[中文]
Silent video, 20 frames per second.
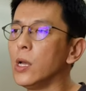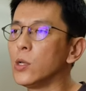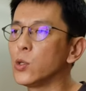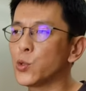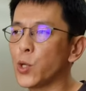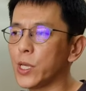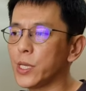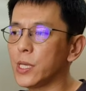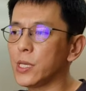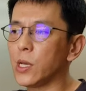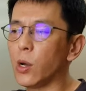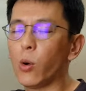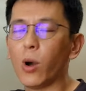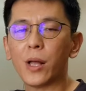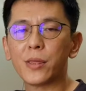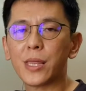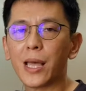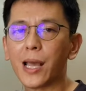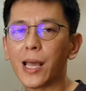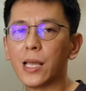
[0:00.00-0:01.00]
最低的话
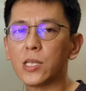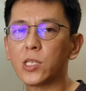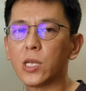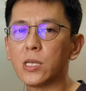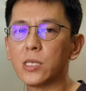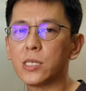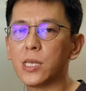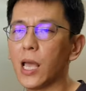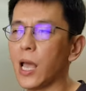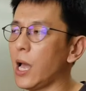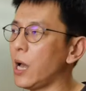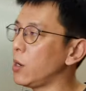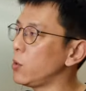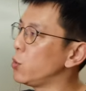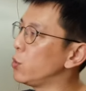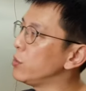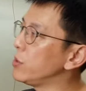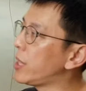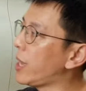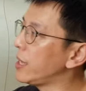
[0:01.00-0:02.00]
大概剩下
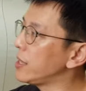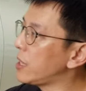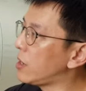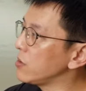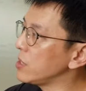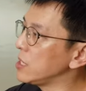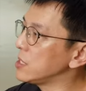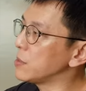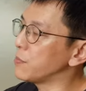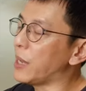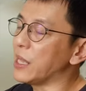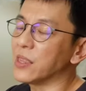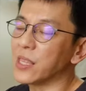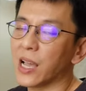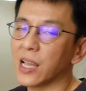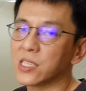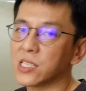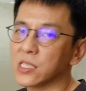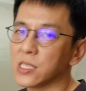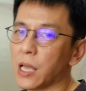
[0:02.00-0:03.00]
轮胎到叶子板大
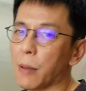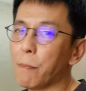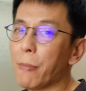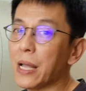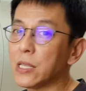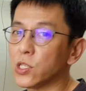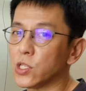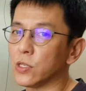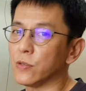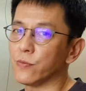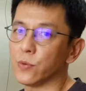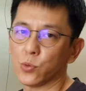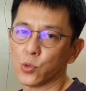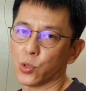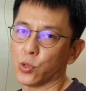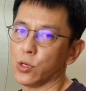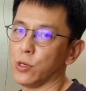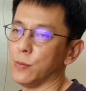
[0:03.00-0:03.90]
概剩下半尺幅左